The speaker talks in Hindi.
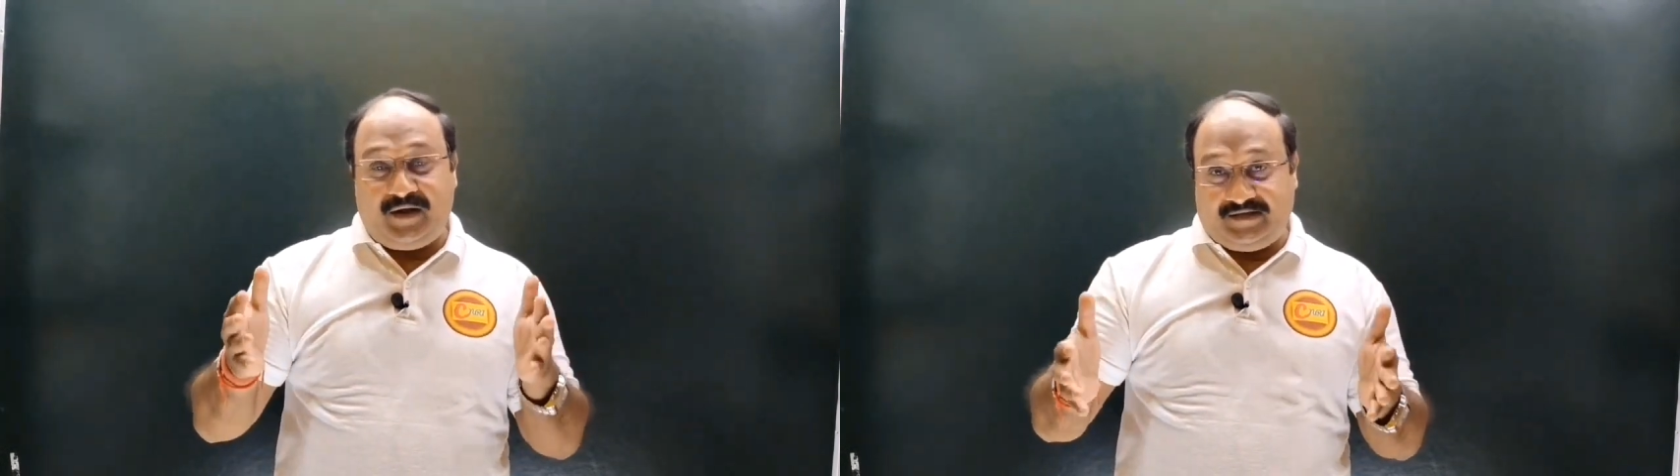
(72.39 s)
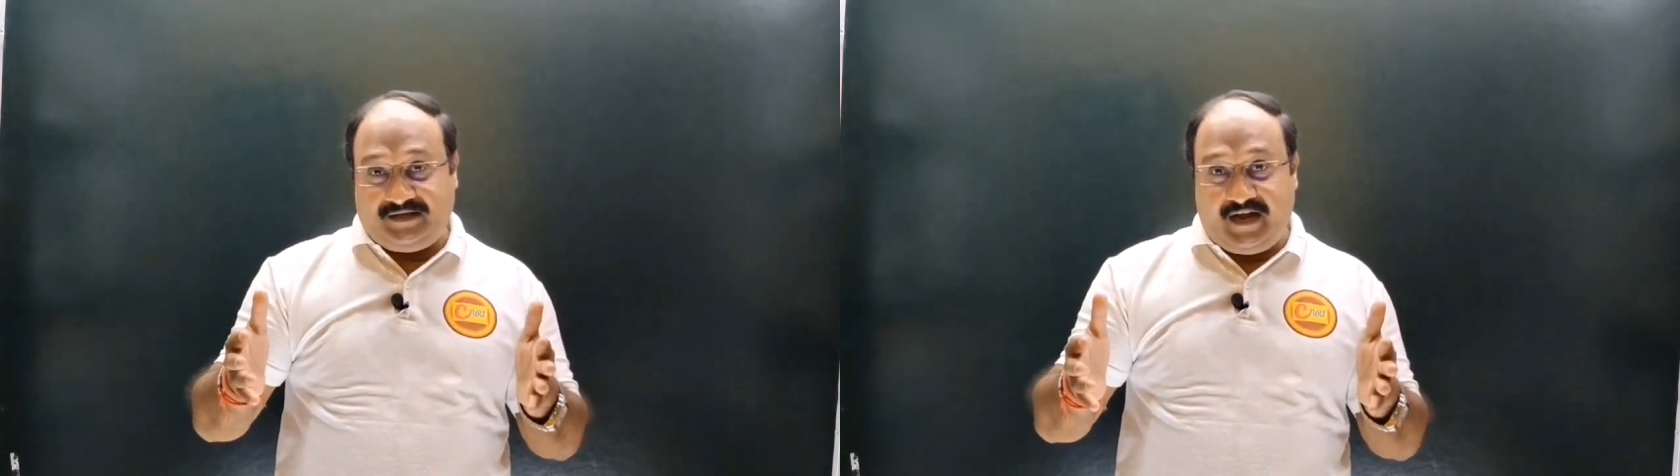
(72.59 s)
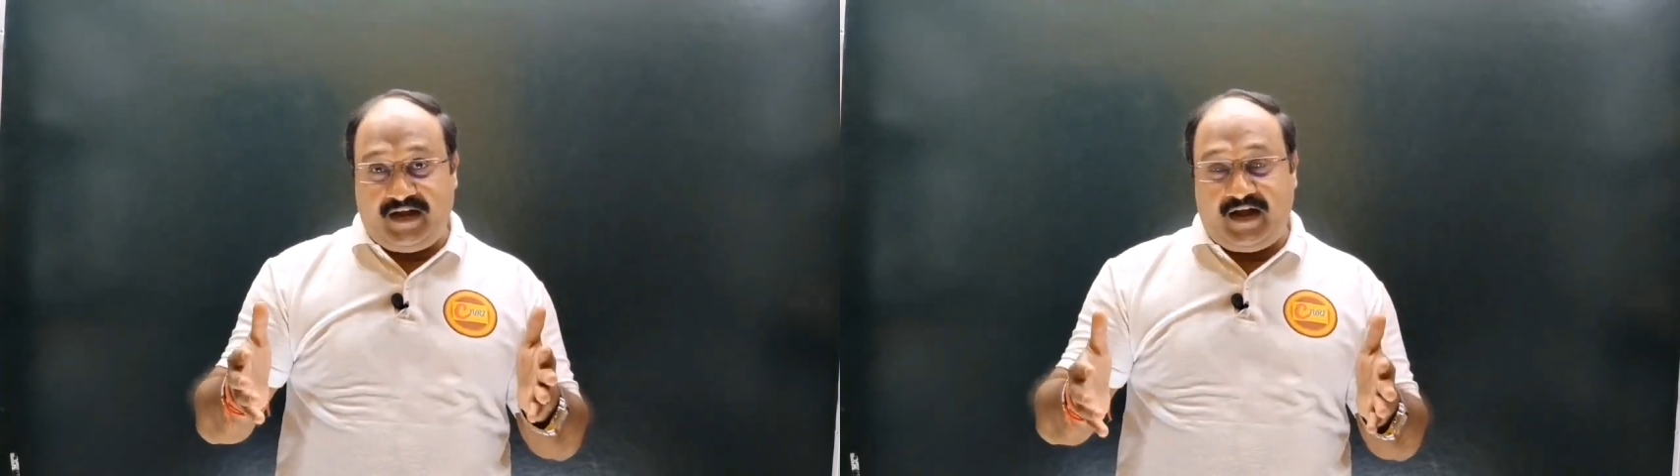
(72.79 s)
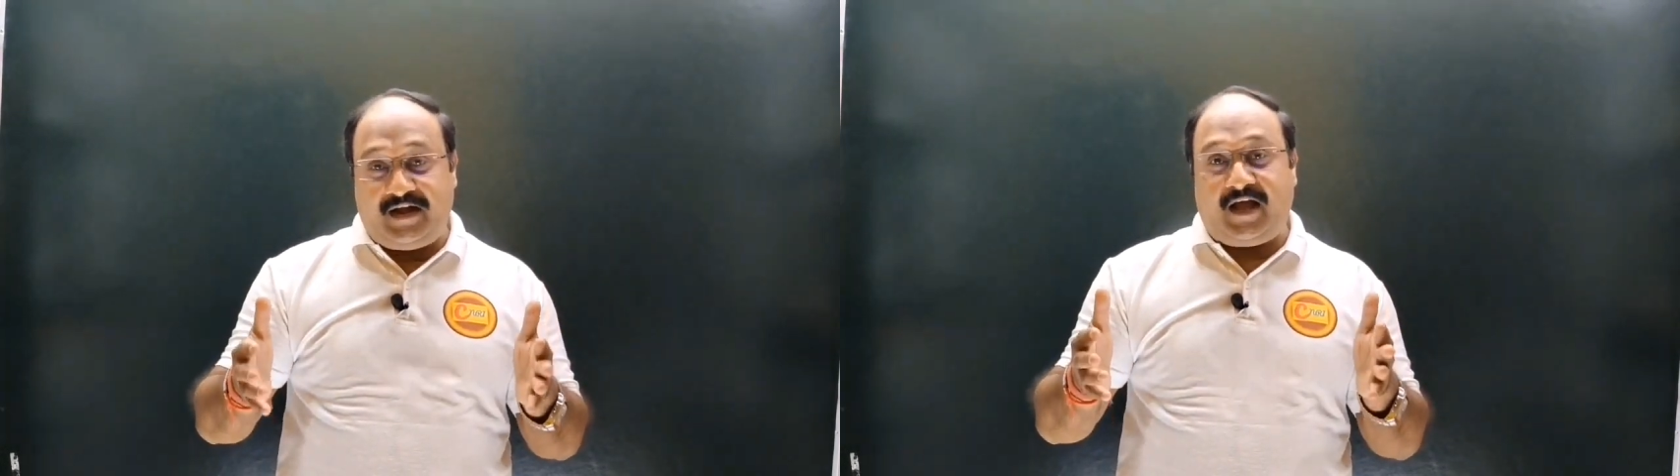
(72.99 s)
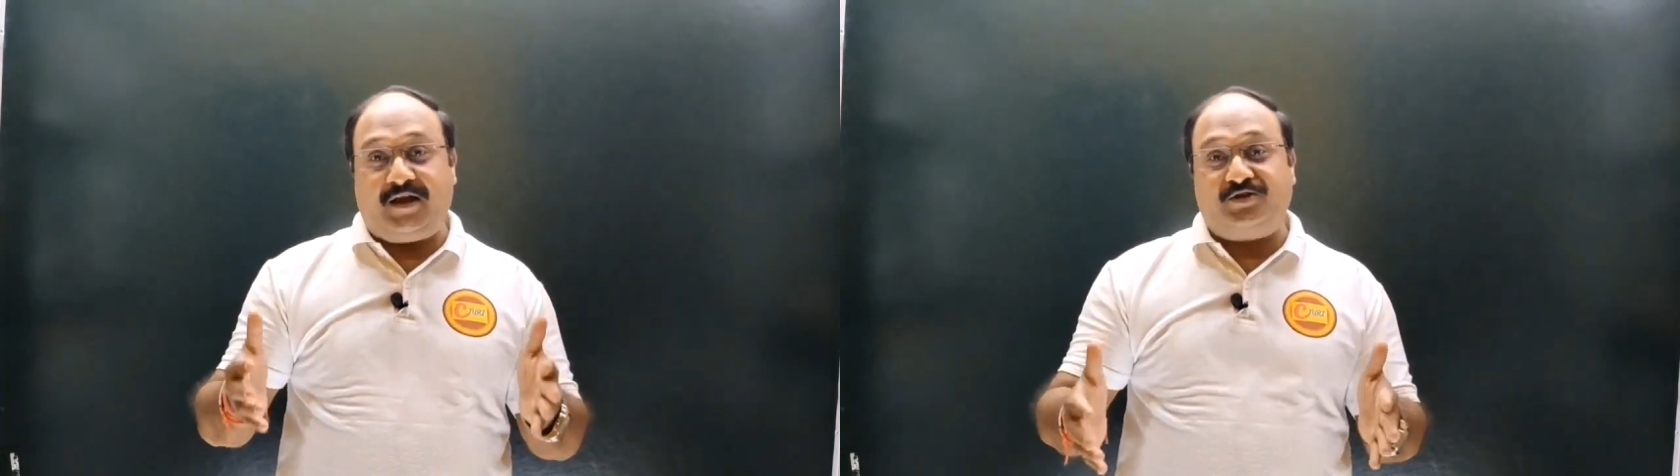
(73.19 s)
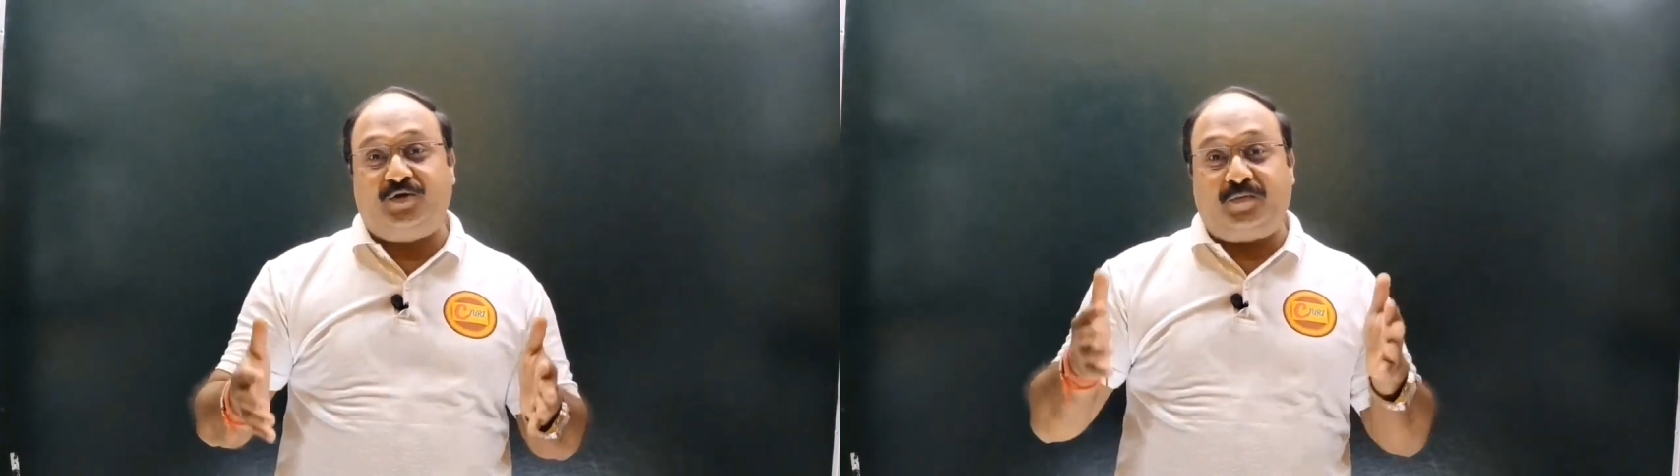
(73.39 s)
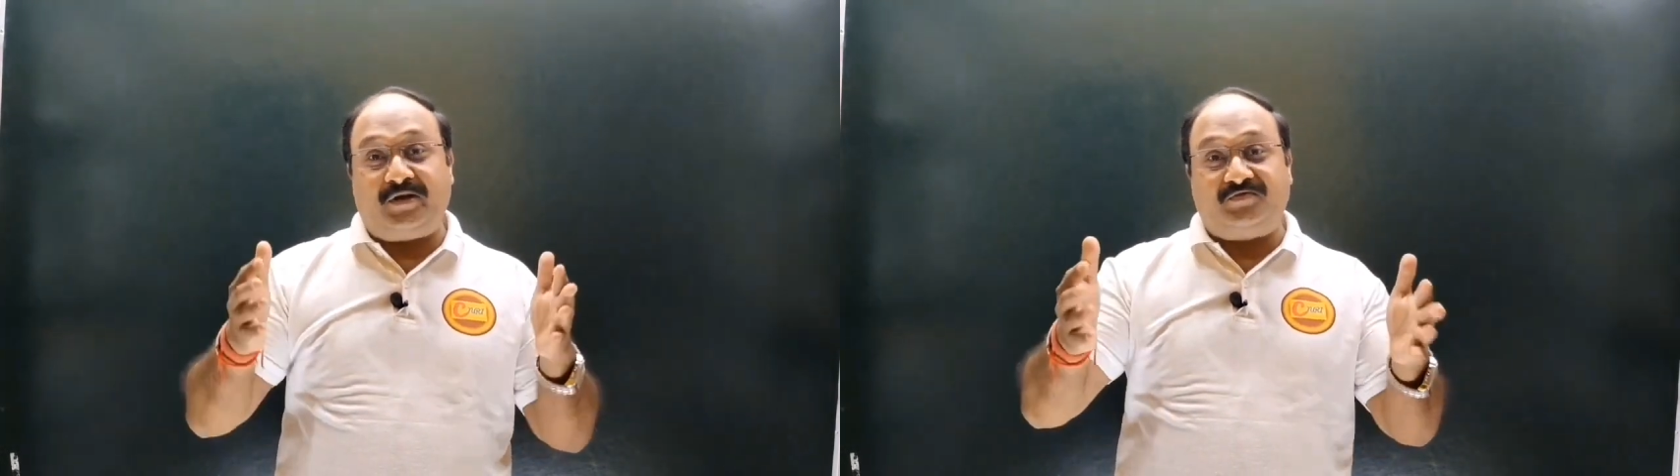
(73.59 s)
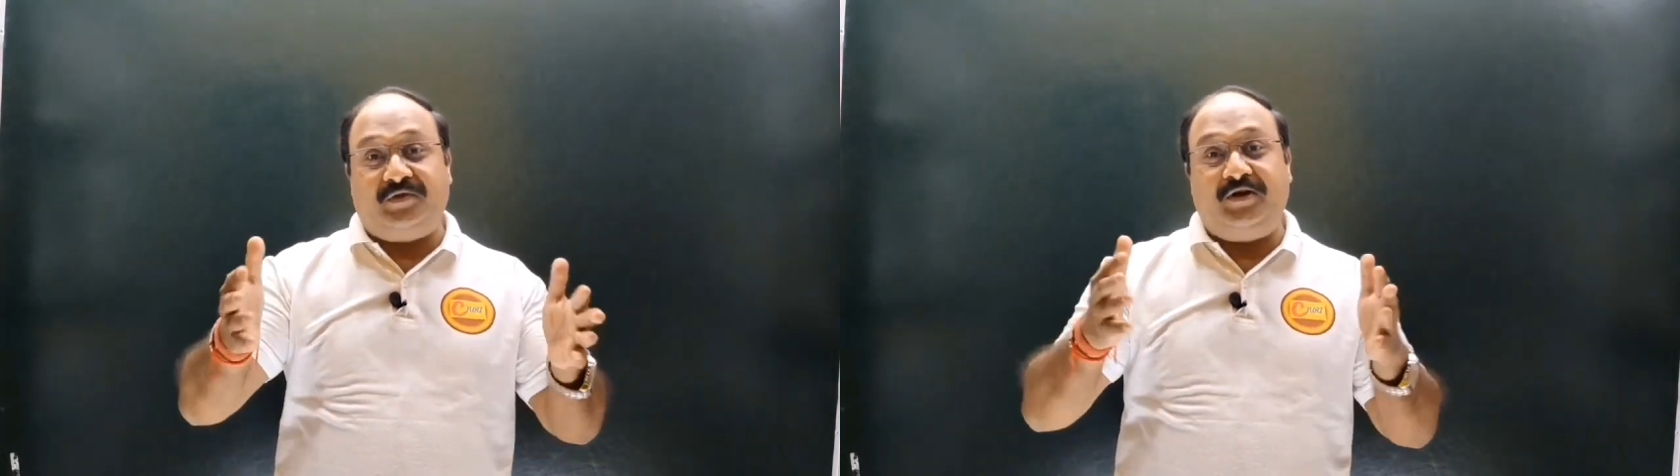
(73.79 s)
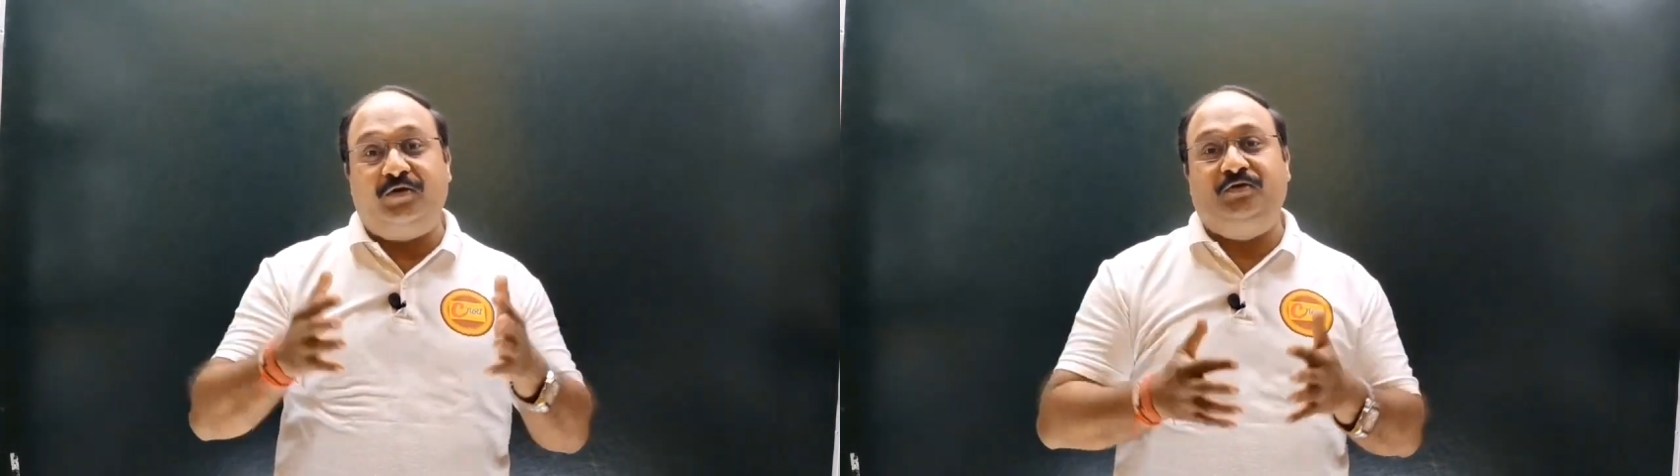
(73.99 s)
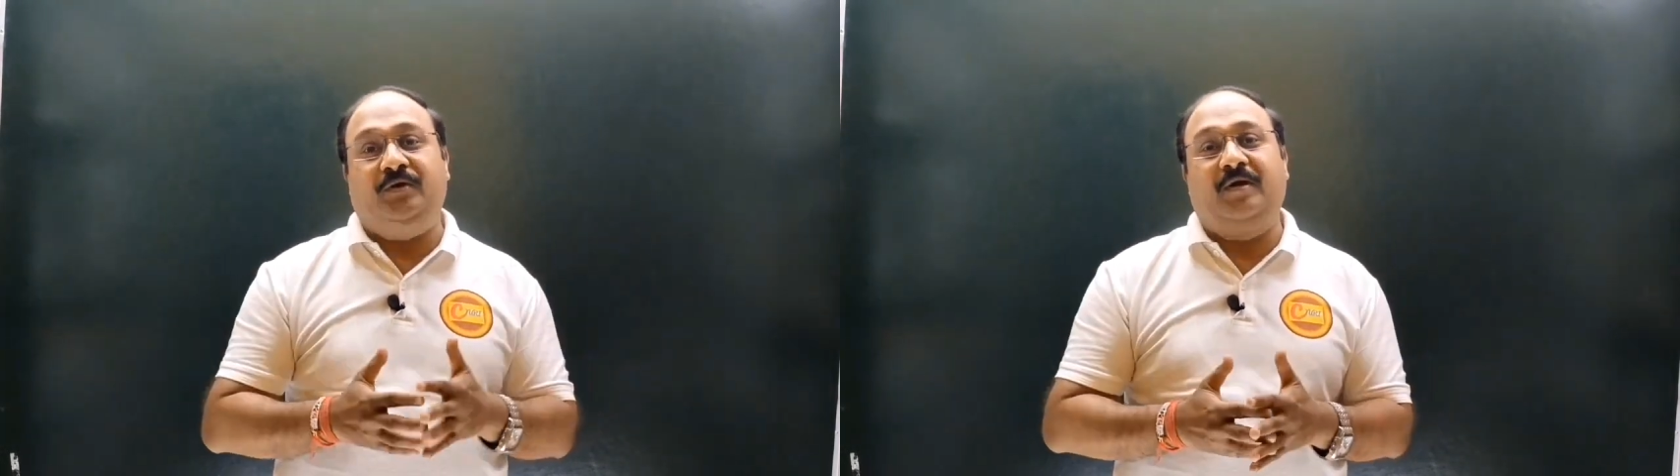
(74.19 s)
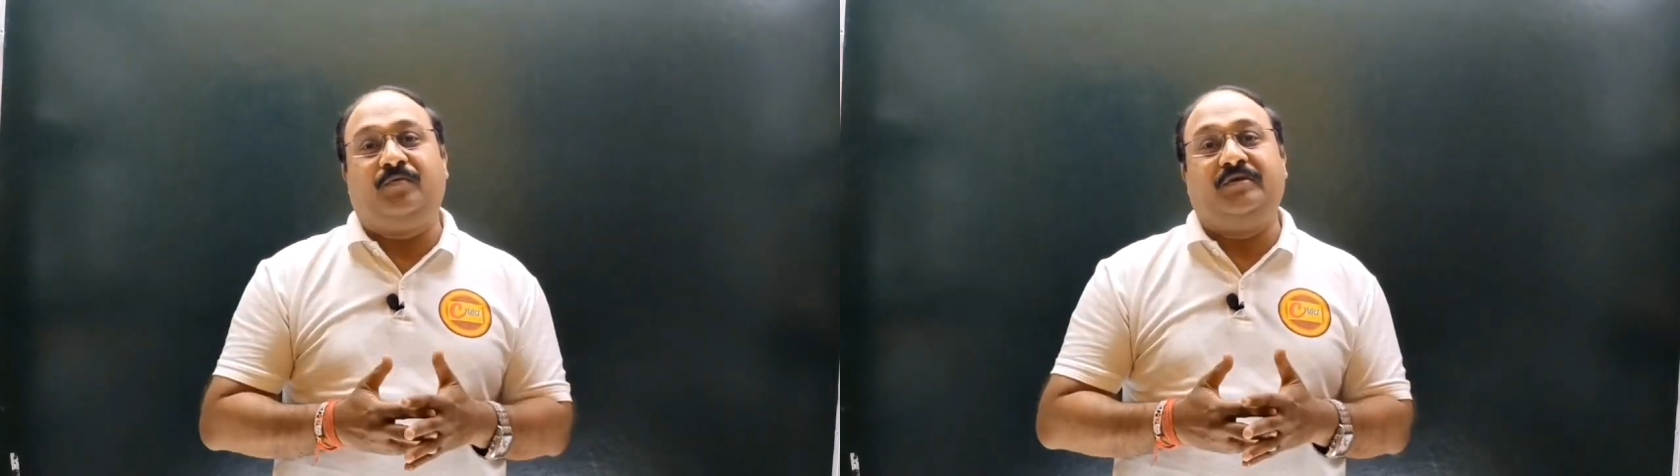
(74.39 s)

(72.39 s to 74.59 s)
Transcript: प्लस यानी 1800 प्लस वीडियो जो है